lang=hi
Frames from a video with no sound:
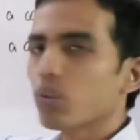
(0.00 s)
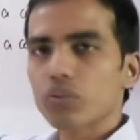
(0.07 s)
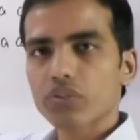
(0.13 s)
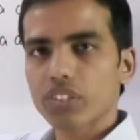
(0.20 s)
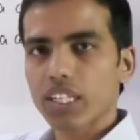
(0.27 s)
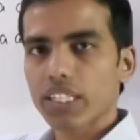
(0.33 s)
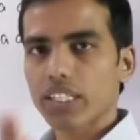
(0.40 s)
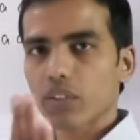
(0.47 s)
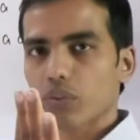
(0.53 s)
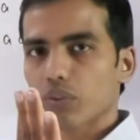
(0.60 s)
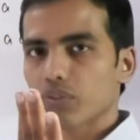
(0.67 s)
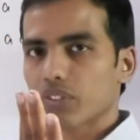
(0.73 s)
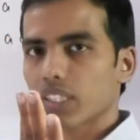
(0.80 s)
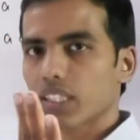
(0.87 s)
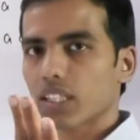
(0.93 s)
कॉन्स्टेंट है
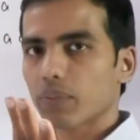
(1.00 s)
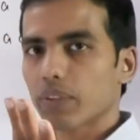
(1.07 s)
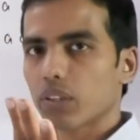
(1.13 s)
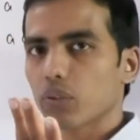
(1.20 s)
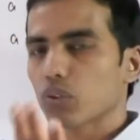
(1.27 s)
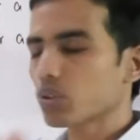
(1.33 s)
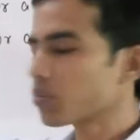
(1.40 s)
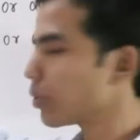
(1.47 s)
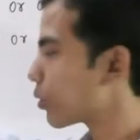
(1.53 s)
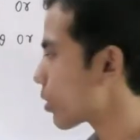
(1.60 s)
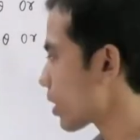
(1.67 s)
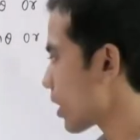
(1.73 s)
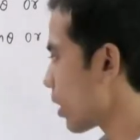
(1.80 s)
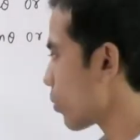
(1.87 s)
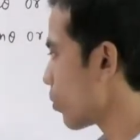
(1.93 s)
कॉन्स्टेंट का वैल्यू कुछ भी हो
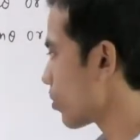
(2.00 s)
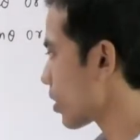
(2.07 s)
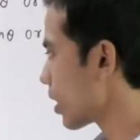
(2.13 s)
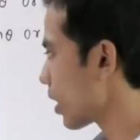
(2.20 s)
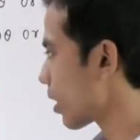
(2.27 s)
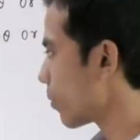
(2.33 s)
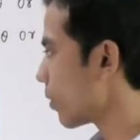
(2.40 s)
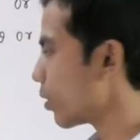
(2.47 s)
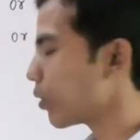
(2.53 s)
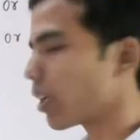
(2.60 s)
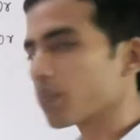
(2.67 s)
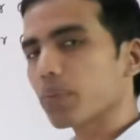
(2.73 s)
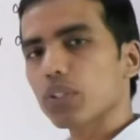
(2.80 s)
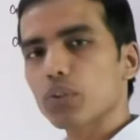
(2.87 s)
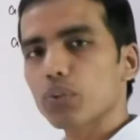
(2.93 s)
सकता है कॉन्स्टेंट का वैल्यू
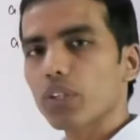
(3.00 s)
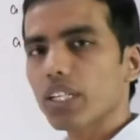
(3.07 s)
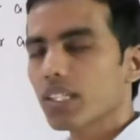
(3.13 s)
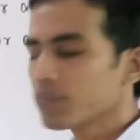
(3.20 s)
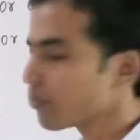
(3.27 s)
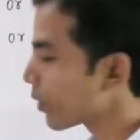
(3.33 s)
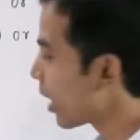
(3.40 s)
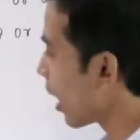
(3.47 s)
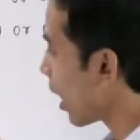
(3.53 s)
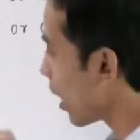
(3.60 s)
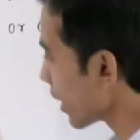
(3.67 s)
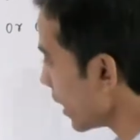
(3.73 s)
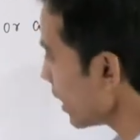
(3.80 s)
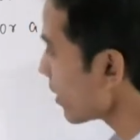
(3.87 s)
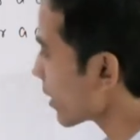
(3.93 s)
यहाँ पे टू है
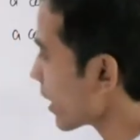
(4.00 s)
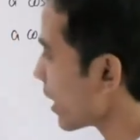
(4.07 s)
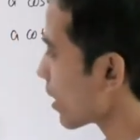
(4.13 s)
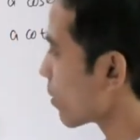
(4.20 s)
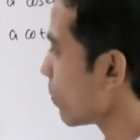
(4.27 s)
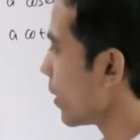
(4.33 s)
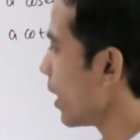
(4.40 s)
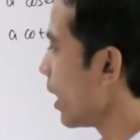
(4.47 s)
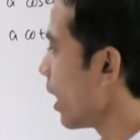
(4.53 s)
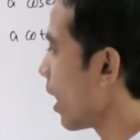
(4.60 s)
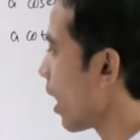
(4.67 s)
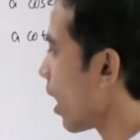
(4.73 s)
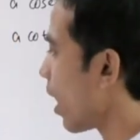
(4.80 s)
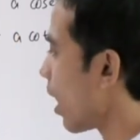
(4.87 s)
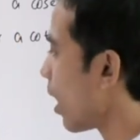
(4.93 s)
इस केस में
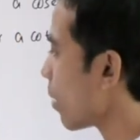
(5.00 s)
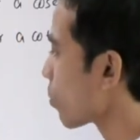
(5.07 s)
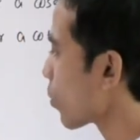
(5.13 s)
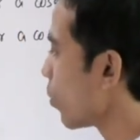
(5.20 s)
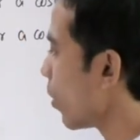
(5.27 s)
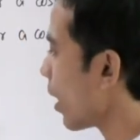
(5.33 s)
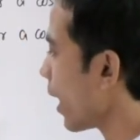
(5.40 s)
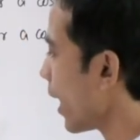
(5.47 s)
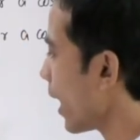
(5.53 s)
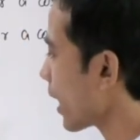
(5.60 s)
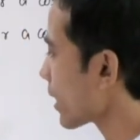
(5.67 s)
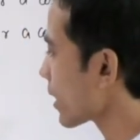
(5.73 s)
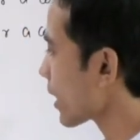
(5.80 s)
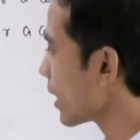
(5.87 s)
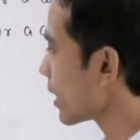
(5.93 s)
आपको
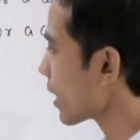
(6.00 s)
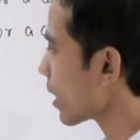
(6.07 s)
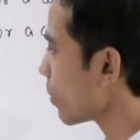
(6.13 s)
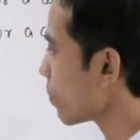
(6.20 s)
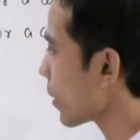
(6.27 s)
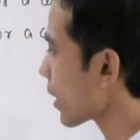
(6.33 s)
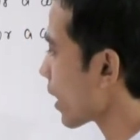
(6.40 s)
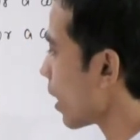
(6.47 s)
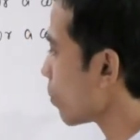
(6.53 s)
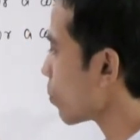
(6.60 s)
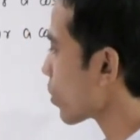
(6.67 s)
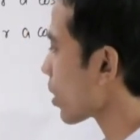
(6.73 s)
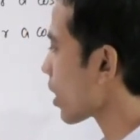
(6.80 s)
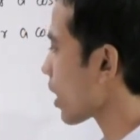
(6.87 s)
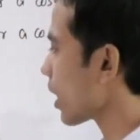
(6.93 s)
एक्स के जगह पे क्या
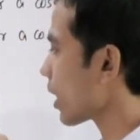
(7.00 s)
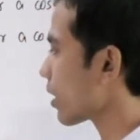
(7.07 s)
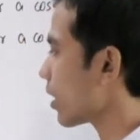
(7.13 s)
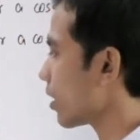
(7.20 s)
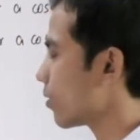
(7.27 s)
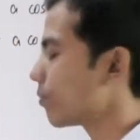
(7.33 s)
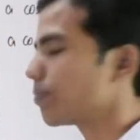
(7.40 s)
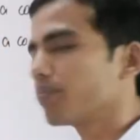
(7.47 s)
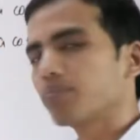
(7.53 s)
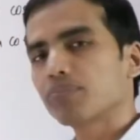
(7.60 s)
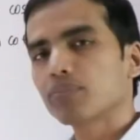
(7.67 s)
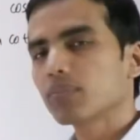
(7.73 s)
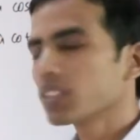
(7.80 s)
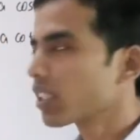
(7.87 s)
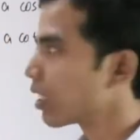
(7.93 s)
पुट करना था
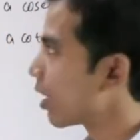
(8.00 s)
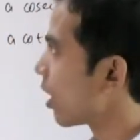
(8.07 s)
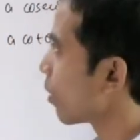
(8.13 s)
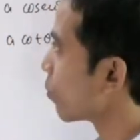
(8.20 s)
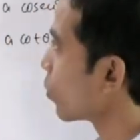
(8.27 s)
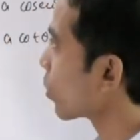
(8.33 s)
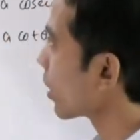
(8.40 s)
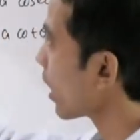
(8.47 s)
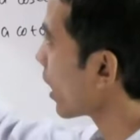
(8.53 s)
पुट